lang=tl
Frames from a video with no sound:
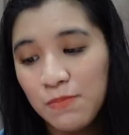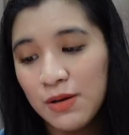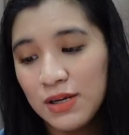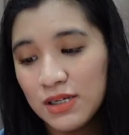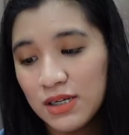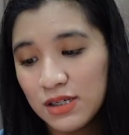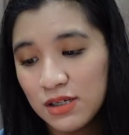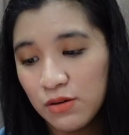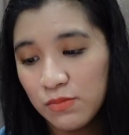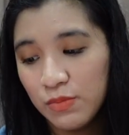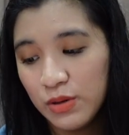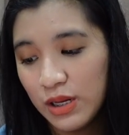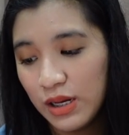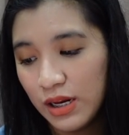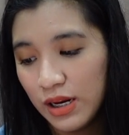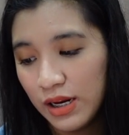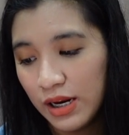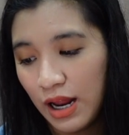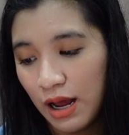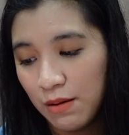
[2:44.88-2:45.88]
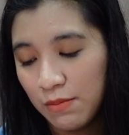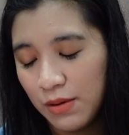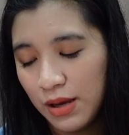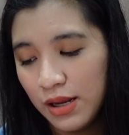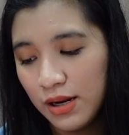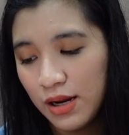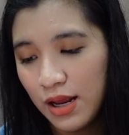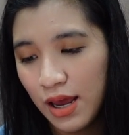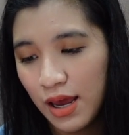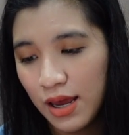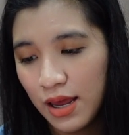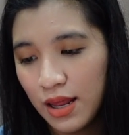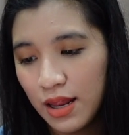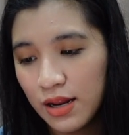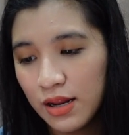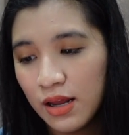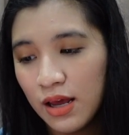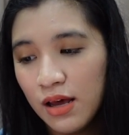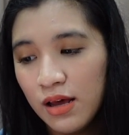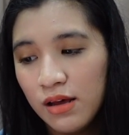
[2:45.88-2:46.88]
pieces yung binili namin.
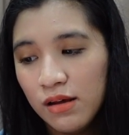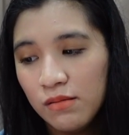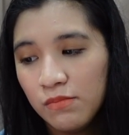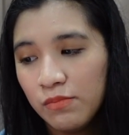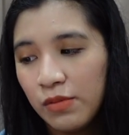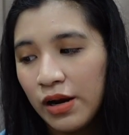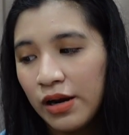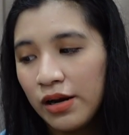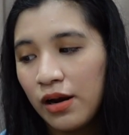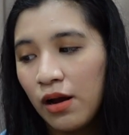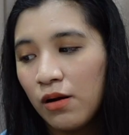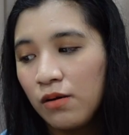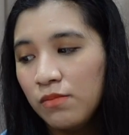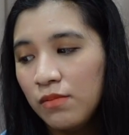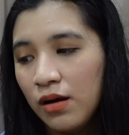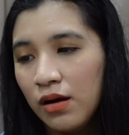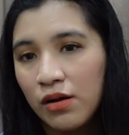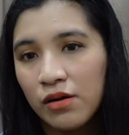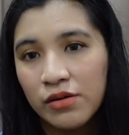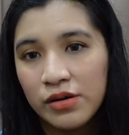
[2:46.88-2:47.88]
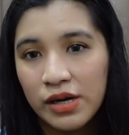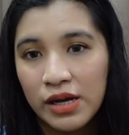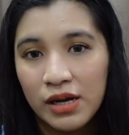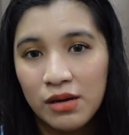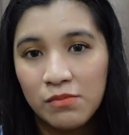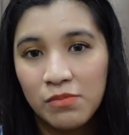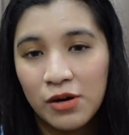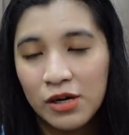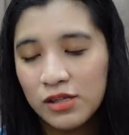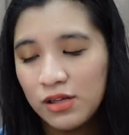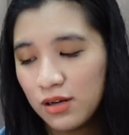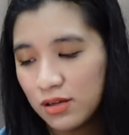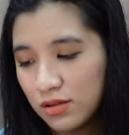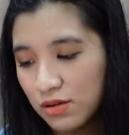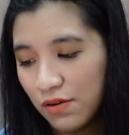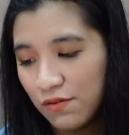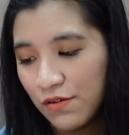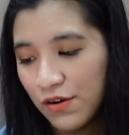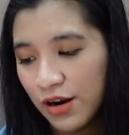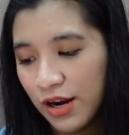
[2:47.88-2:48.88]
And meron ako mga Korean products
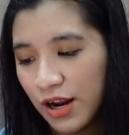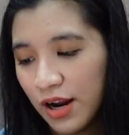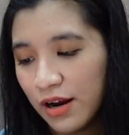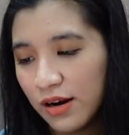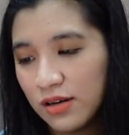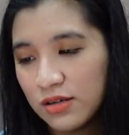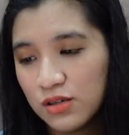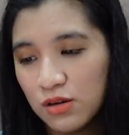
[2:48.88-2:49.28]
over here.